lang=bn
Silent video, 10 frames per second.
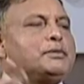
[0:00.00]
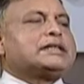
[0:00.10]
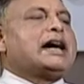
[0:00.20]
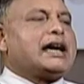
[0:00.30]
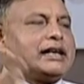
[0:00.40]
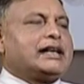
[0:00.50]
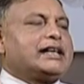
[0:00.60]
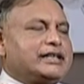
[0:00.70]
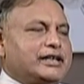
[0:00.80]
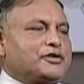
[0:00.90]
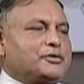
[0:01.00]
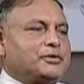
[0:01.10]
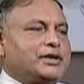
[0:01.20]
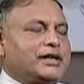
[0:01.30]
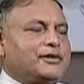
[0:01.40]
হবে যে আর নাই এরকম
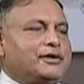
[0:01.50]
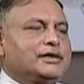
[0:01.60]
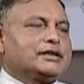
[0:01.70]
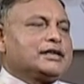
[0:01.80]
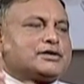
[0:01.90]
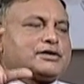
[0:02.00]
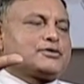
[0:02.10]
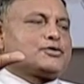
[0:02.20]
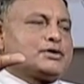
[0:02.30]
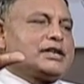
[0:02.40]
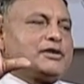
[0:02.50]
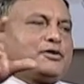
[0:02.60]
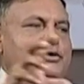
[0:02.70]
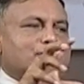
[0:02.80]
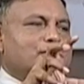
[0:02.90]
হয়ে গেল তাহলে সোশ্যাল
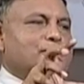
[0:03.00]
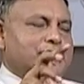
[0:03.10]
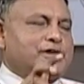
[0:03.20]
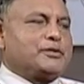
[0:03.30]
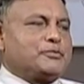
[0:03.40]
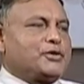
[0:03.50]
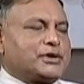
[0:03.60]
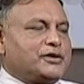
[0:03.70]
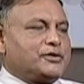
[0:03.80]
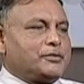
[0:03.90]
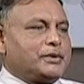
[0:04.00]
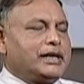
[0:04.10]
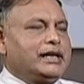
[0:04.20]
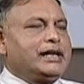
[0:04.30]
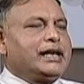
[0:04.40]
কজগুলো কিন্তু ইম্পর্টেন্ট হবে
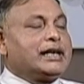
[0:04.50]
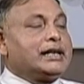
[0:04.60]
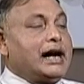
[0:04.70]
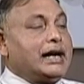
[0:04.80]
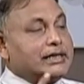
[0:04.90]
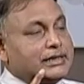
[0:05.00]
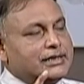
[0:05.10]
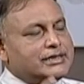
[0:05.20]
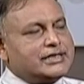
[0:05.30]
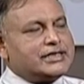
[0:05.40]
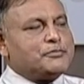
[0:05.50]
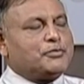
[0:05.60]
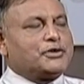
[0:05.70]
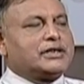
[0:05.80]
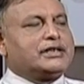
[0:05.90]
এখানে আরেকটা জিনিস
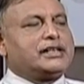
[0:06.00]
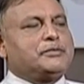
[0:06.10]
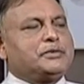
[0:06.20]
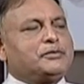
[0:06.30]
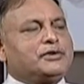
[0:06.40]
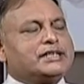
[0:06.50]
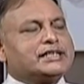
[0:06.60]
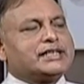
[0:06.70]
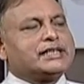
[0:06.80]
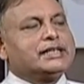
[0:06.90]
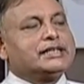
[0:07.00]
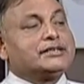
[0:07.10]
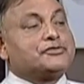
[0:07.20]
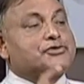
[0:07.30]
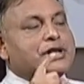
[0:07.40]
ইম্পর্টেন্টলি আমি বলতে চাই
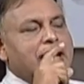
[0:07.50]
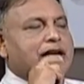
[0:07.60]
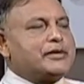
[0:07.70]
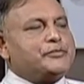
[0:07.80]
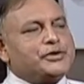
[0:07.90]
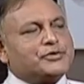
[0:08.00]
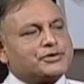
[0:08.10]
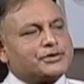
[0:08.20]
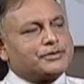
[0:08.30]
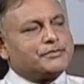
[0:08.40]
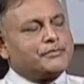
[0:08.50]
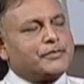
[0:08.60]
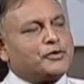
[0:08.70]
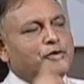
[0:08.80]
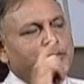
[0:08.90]
ড্রাগ অ্যাবিউজ
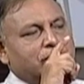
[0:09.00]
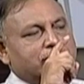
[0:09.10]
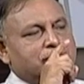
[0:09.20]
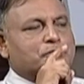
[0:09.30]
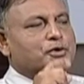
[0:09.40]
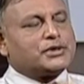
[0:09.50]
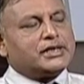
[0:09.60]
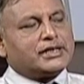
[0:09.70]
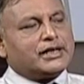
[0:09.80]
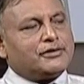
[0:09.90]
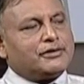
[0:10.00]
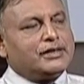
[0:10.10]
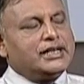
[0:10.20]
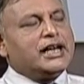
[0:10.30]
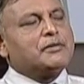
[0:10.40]
খুব একটা ইম্পর্টেন্ট কারণ
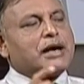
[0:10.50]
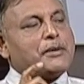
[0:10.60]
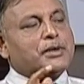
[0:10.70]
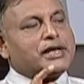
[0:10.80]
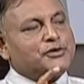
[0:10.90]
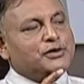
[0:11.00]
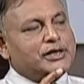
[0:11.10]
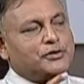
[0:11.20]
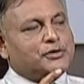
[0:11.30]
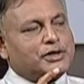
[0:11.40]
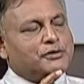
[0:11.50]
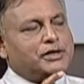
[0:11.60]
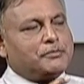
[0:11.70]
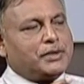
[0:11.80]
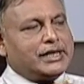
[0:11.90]
এবং আমরা কিন্তু এই
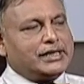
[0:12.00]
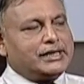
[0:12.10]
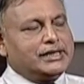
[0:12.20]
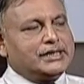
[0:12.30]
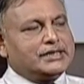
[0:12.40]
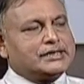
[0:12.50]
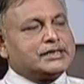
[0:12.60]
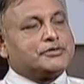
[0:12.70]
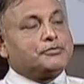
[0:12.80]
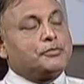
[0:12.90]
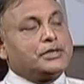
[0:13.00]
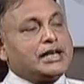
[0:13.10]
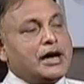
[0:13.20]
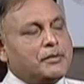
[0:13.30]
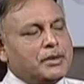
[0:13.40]
রোগীগুলি পাই যে
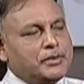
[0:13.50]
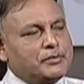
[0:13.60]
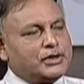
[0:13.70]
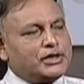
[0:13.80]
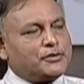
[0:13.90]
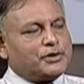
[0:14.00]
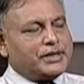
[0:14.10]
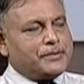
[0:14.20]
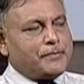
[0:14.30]
ইয়াবা ব্যবহার করে